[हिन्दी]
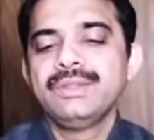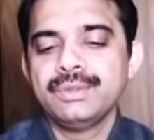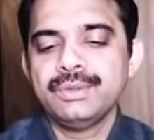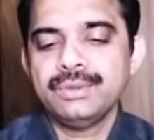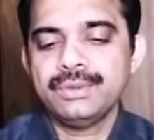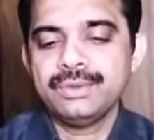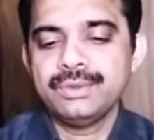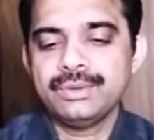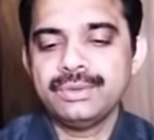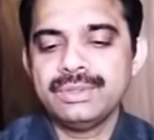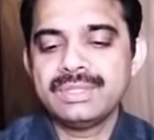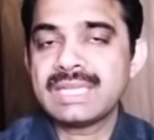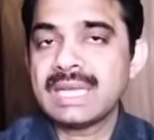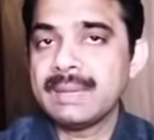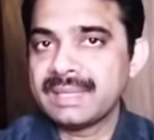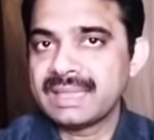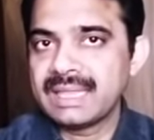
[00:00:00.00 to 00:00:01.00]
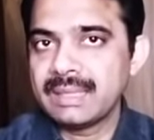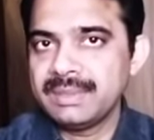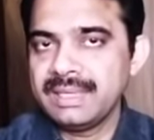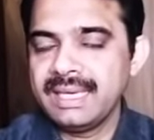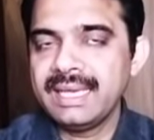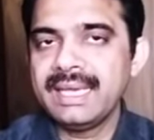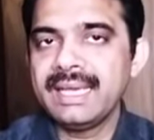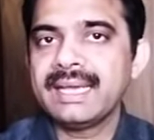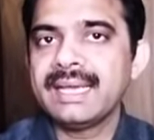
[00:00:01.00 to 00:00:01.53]
तो इसका मतलब
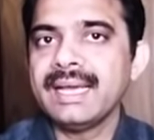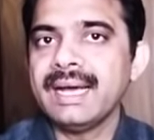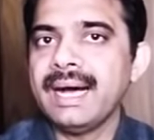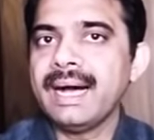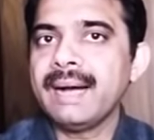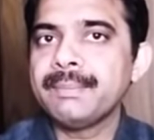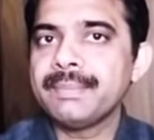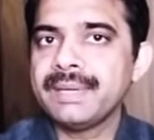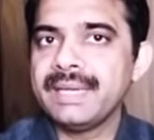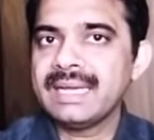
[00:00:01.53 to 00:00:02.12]
ये है कि आप